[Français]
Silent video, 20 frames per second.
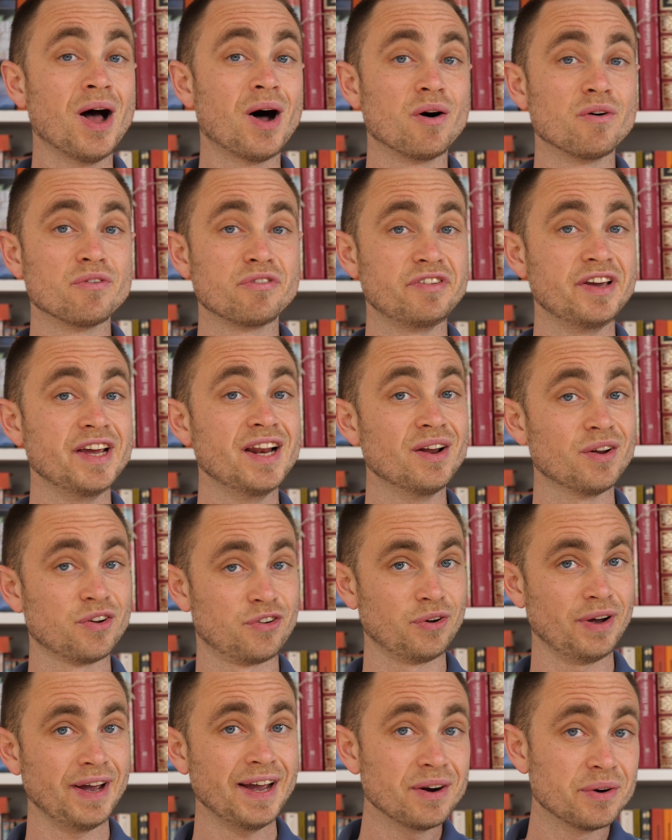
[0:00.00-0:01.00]
En ville,
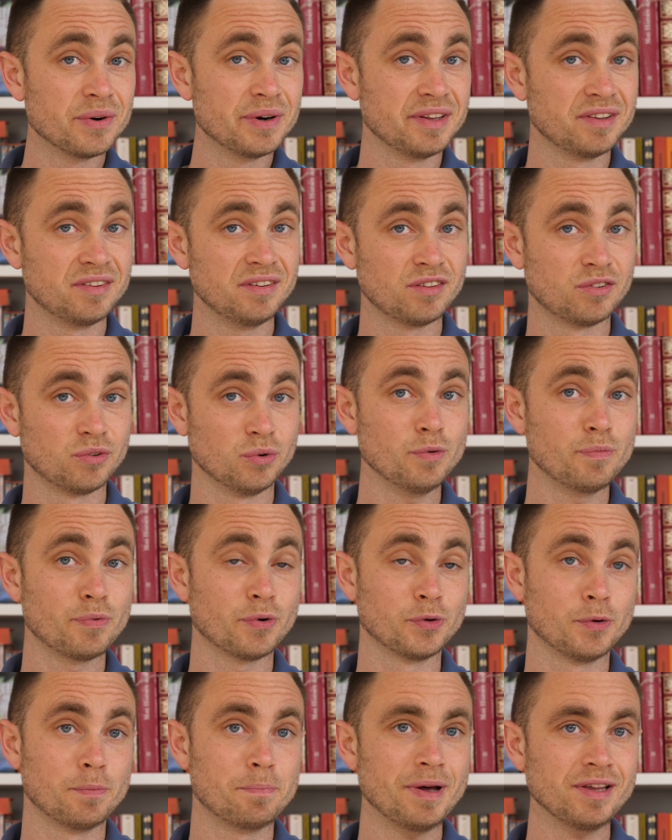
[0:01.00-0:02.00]
je règle les ISO
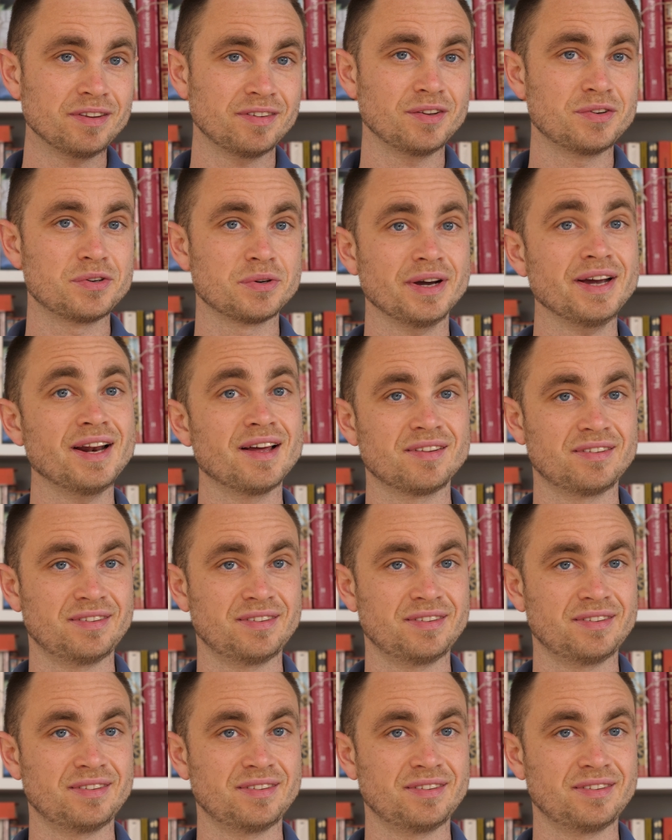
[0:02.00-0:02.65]
pour ne pas saturer la